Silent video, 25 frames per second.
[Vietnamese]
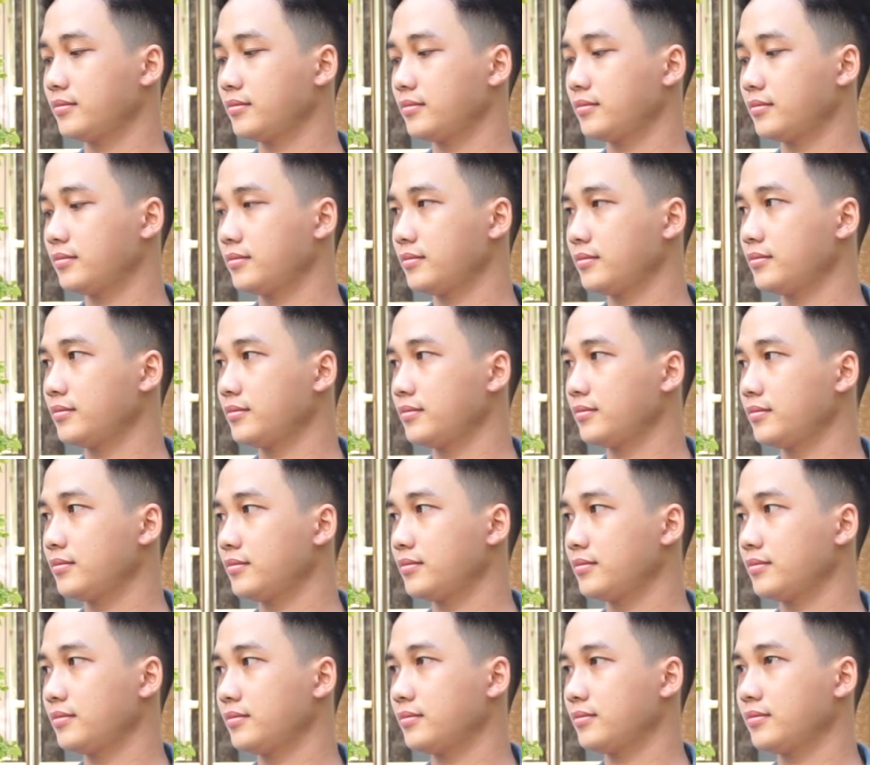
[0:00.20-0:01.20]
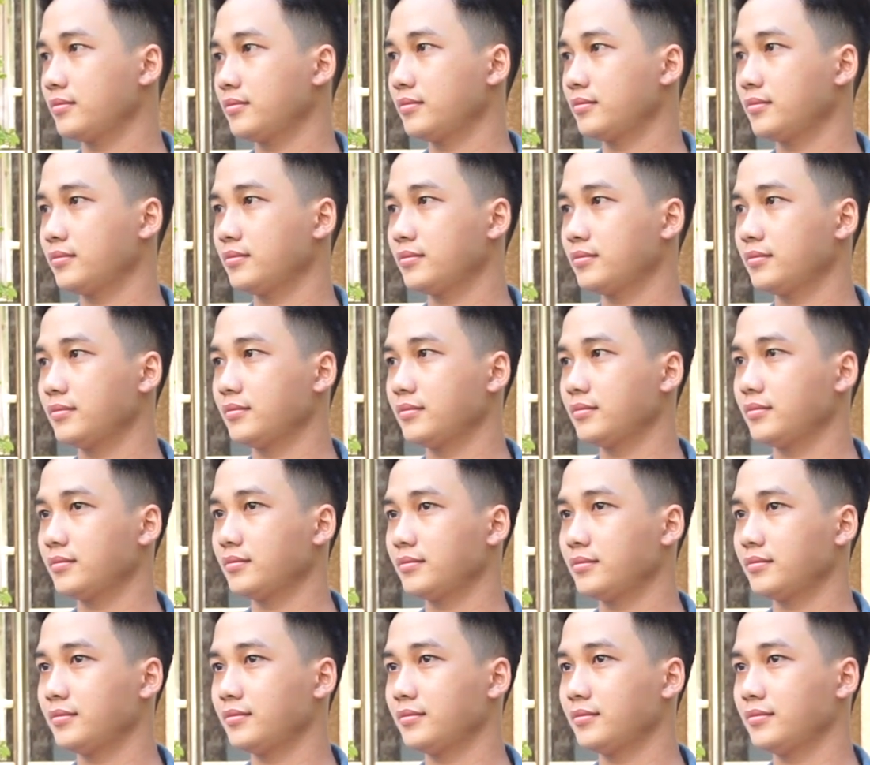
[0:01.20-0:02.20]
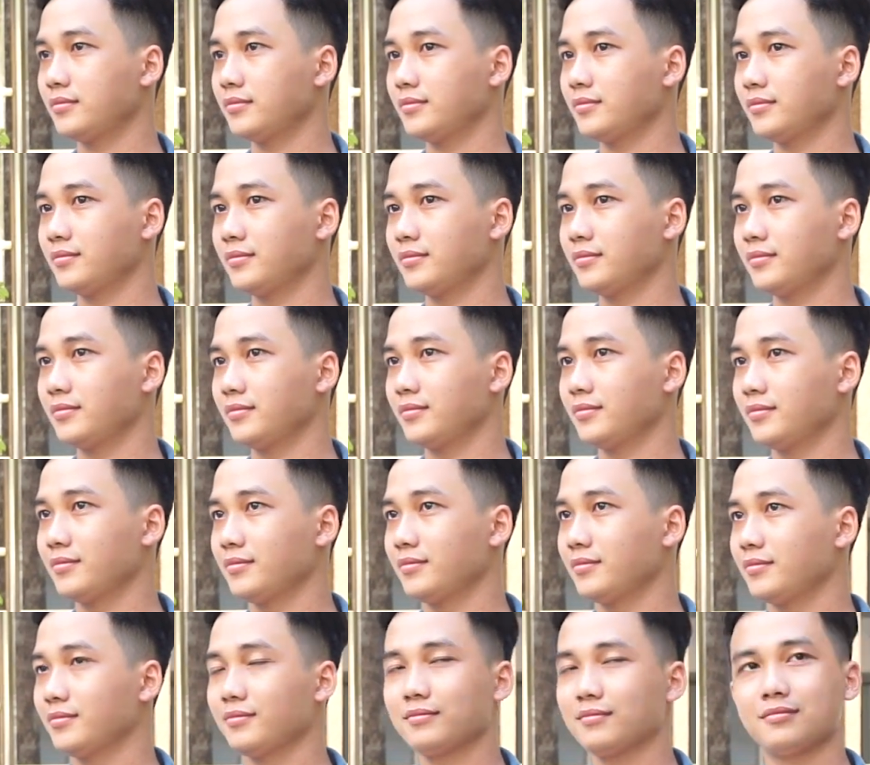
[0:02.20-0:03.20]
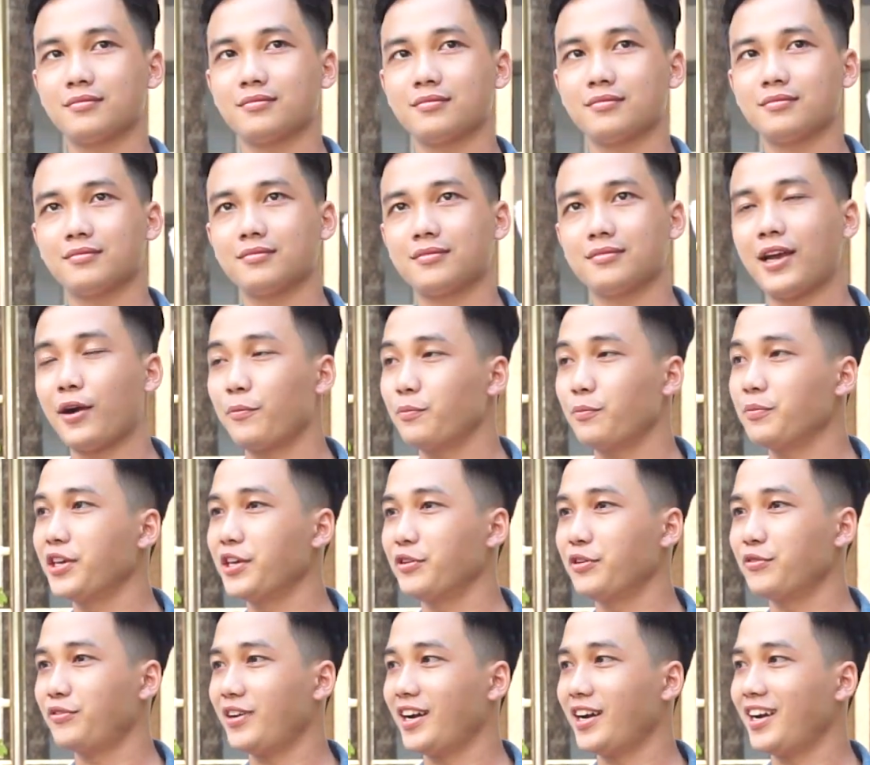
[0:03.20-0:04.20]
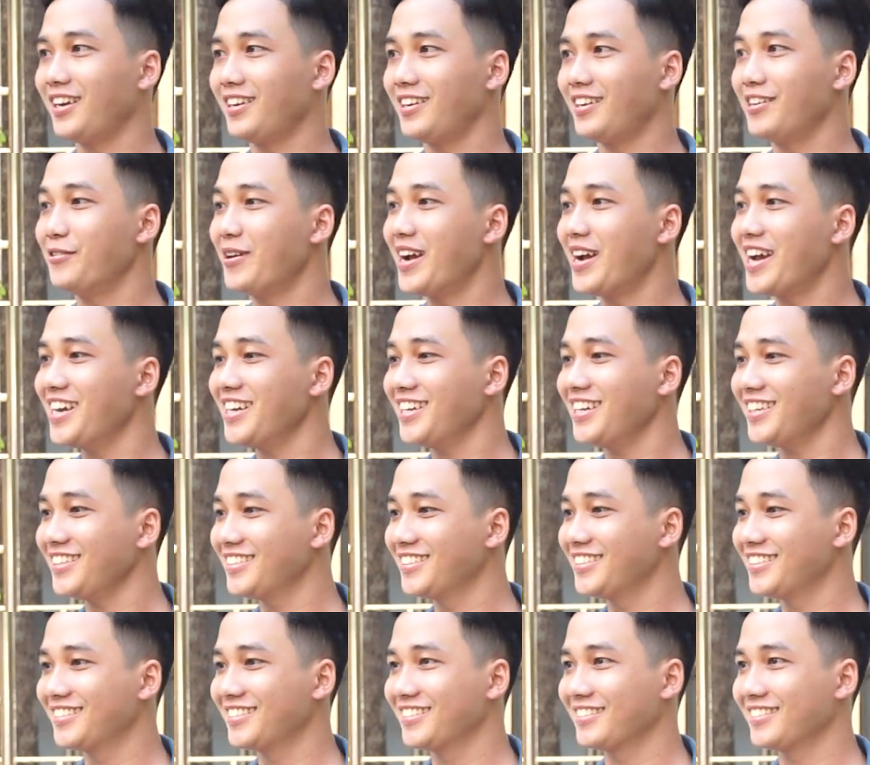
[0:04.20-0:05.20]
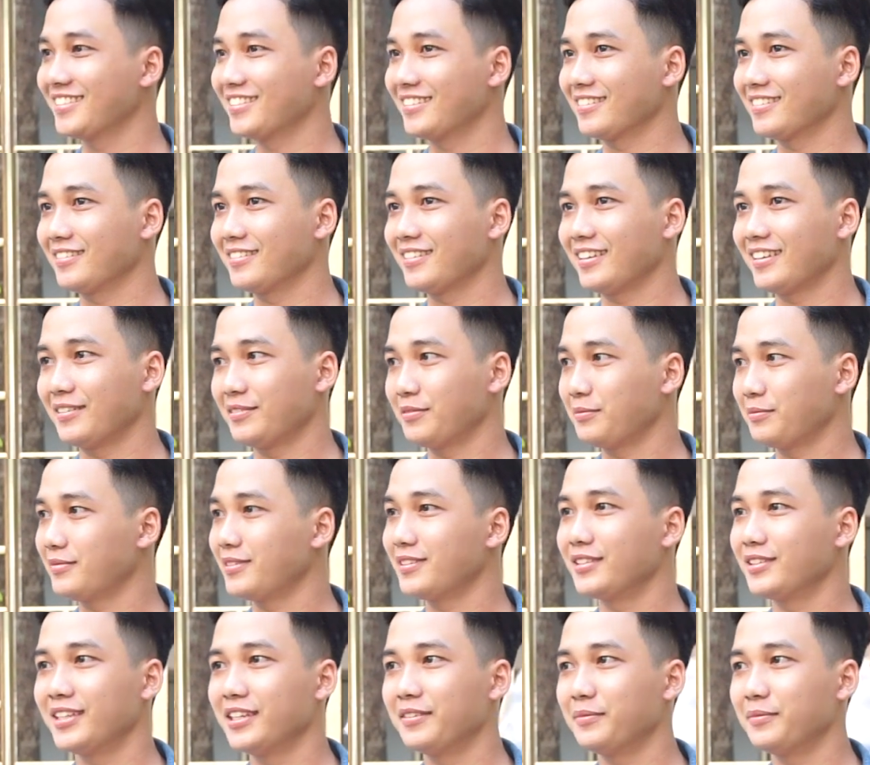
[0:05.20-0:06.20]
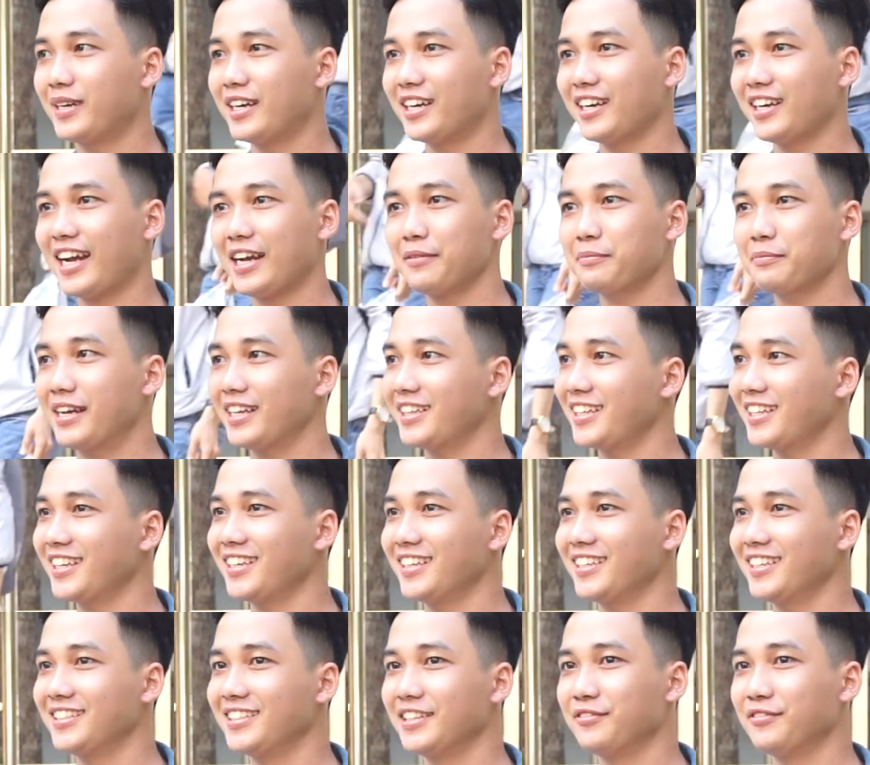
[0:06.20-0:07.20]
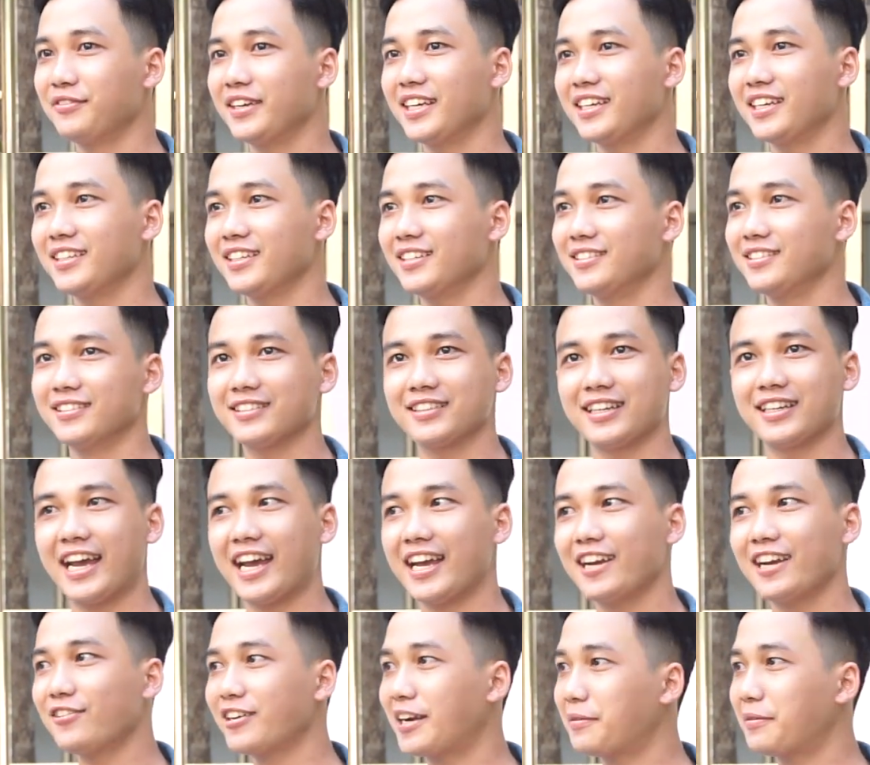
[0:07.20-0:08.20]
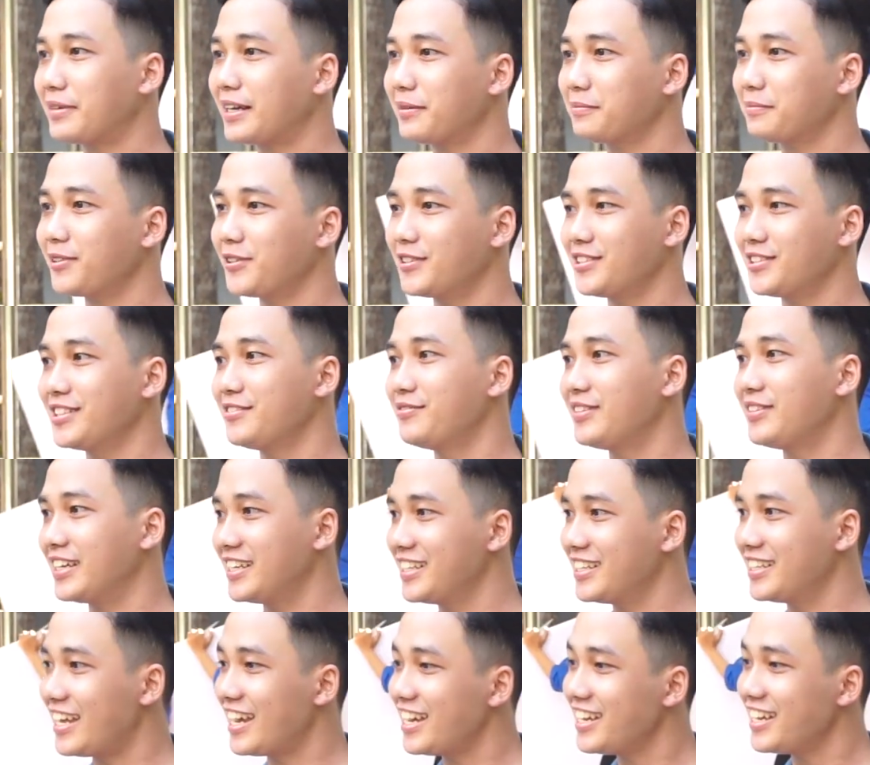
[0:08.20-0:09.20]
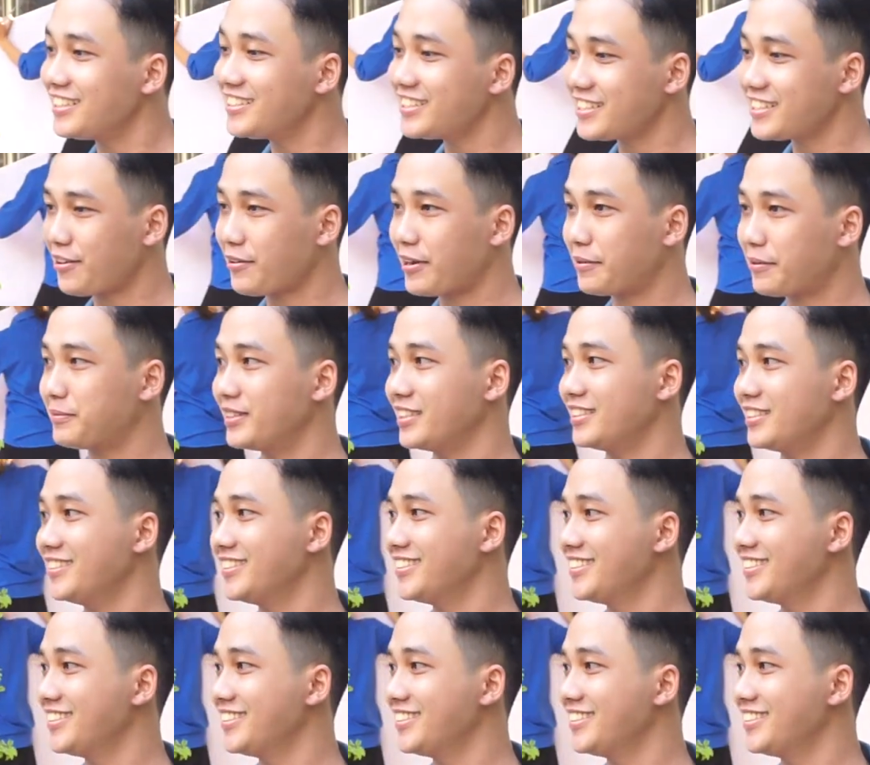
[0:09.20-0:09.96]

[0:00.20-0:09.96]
à, điểm chung của sinh viên y và sinh viên dược học nhiều và điều ế hết nhưng mà khác biệt thì sinh viên dược ế có 5 năm thôi sinh viên y tế 6 năm rồi